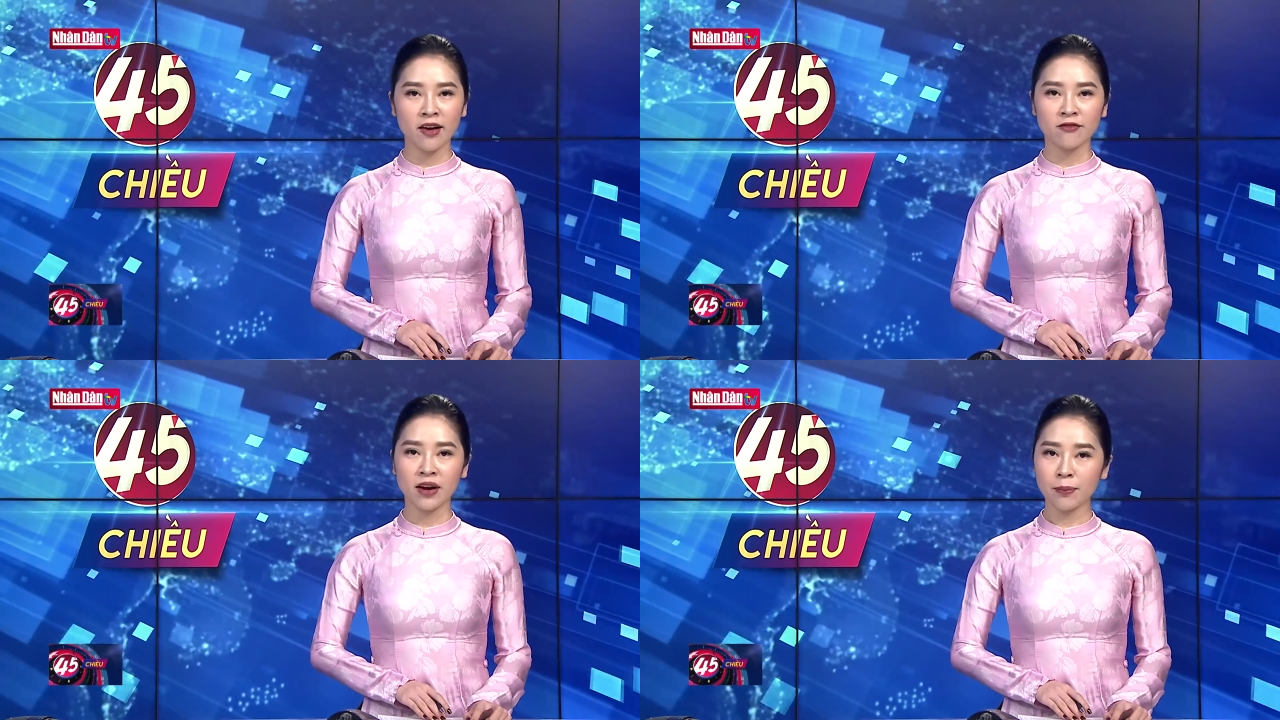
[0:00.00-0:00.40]

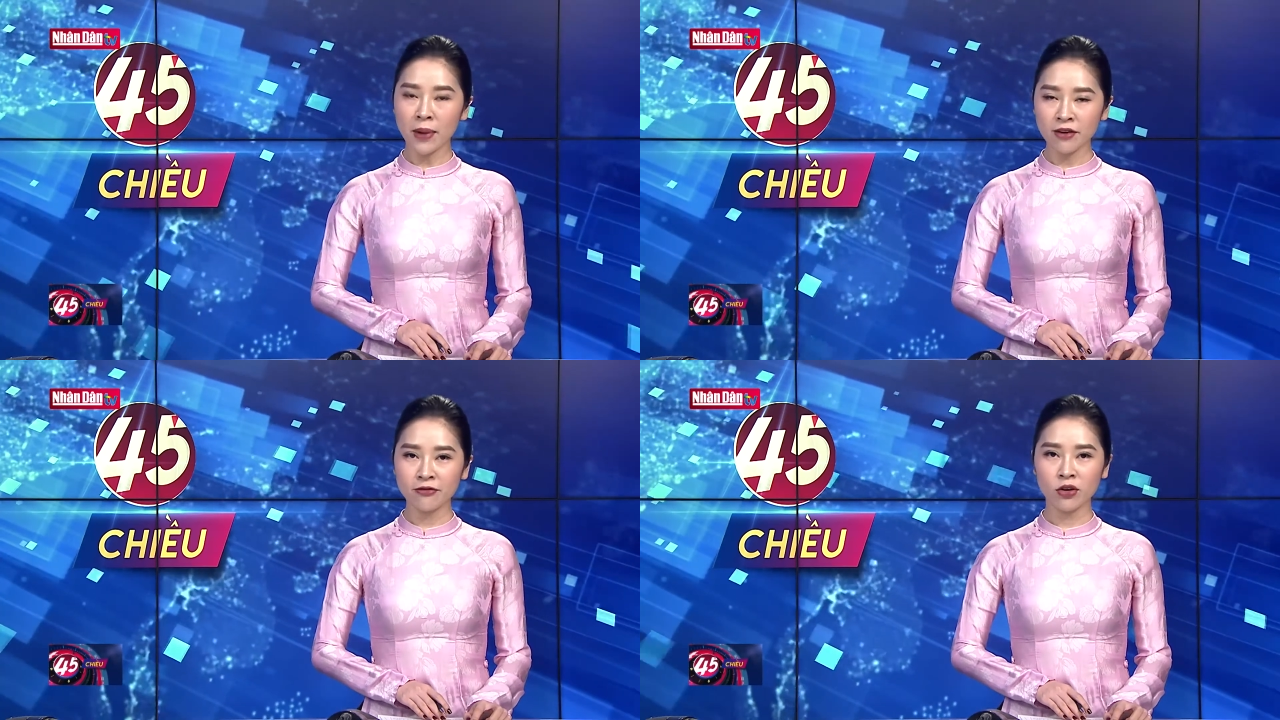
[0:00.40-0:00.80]
và
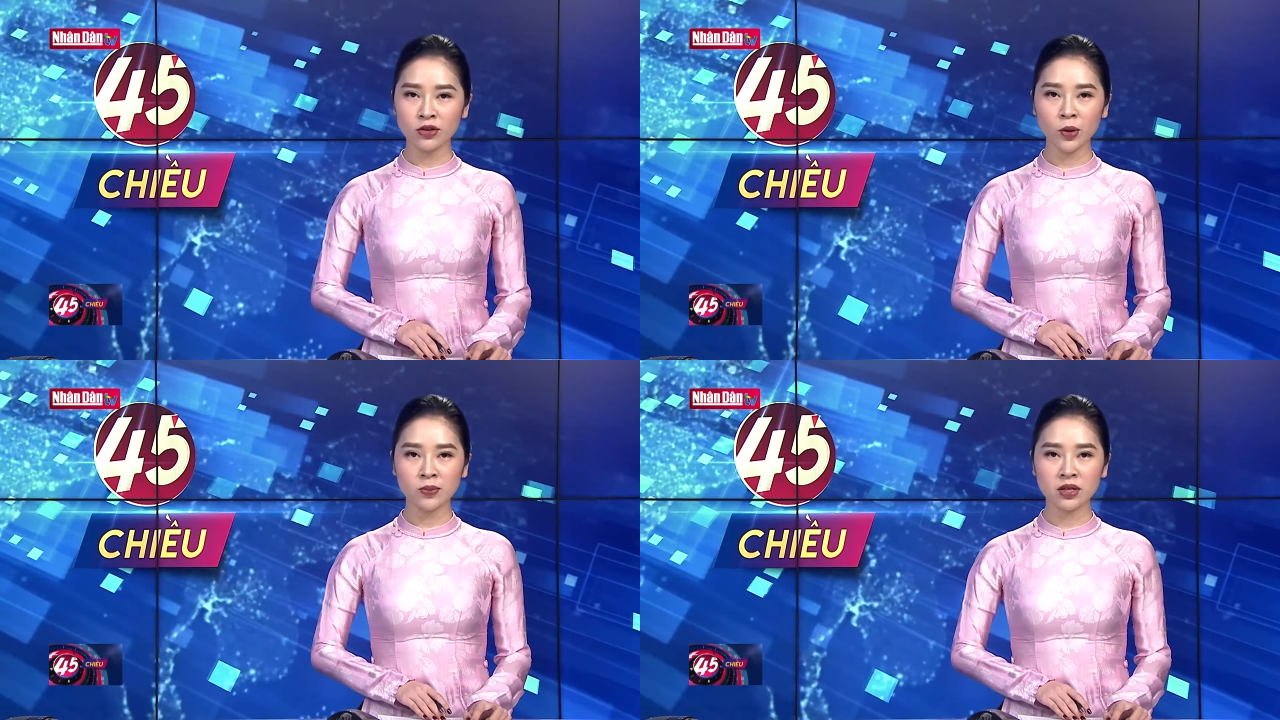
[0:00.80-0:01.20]
ba phó
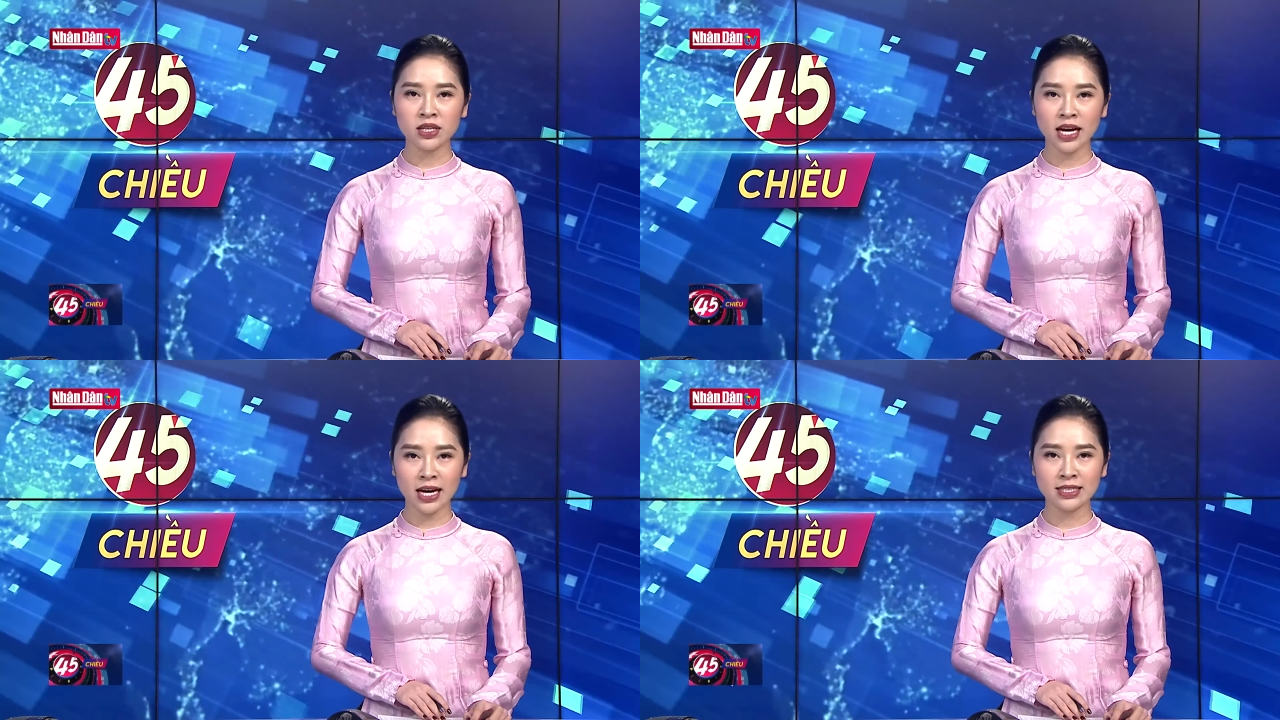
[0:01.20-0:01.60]
tổng thư
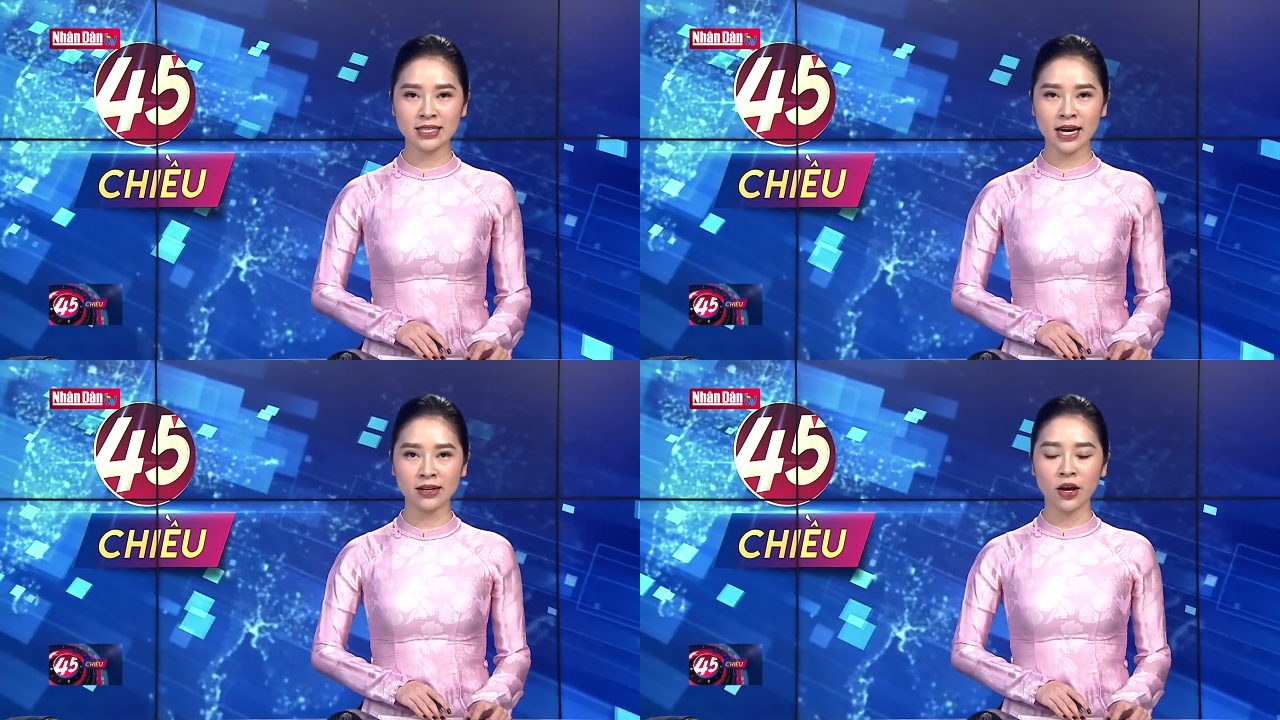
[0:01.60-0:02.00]
ký a
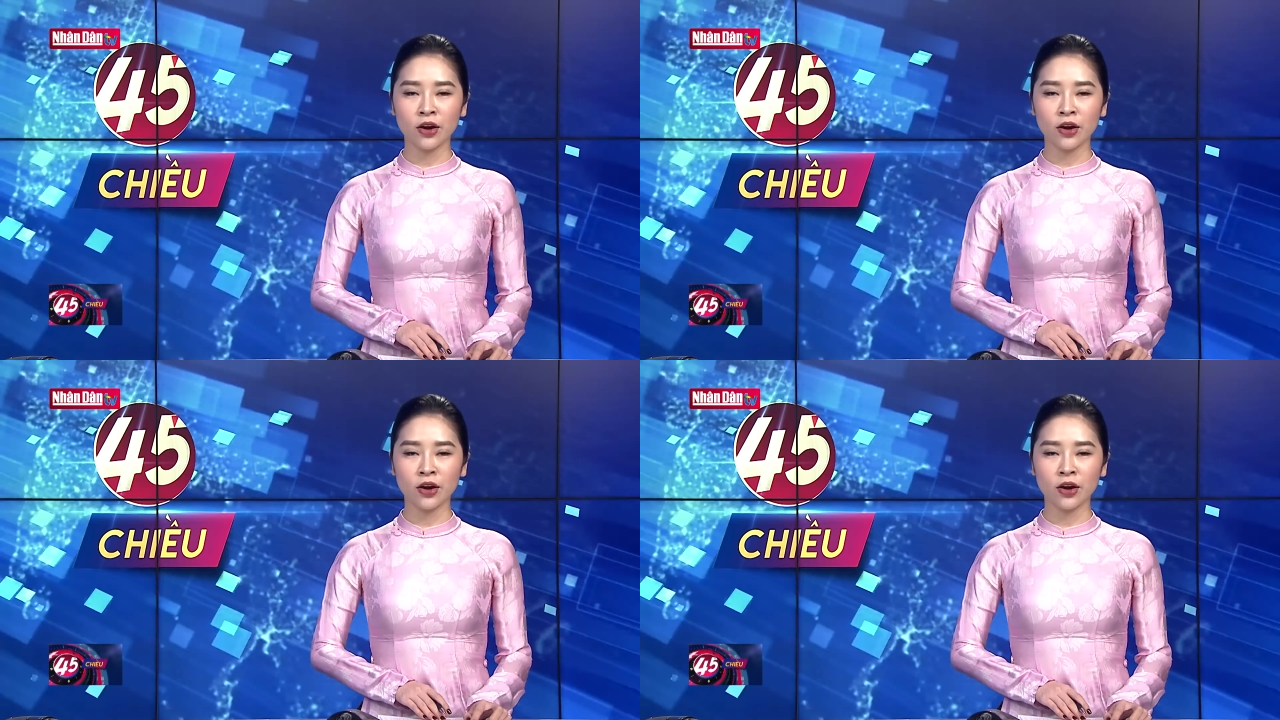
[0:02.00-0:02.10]
sê an,